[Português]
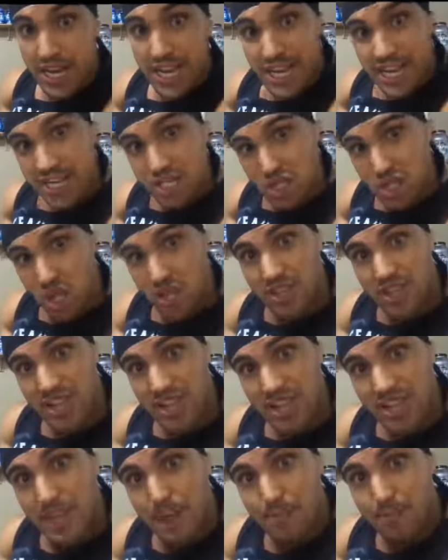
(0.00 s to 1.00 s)
e só
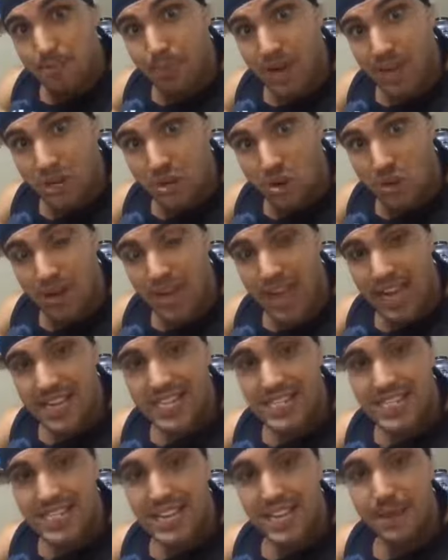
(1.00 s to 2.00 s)
treina
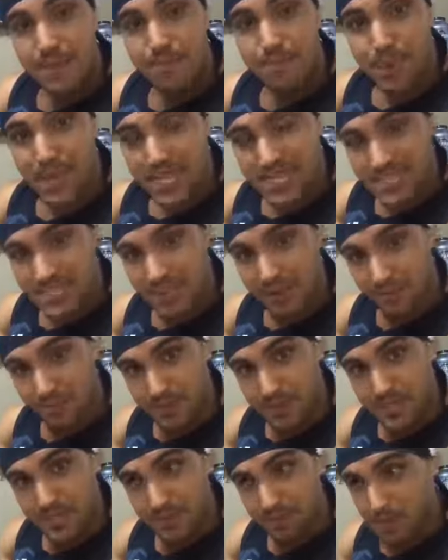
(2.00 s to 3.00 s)
peitorais e
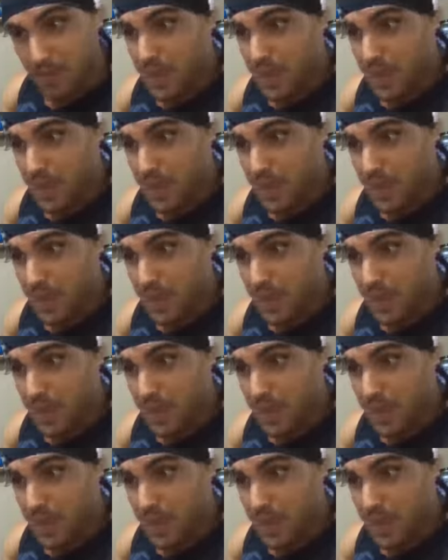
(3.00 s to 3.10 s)
bíceps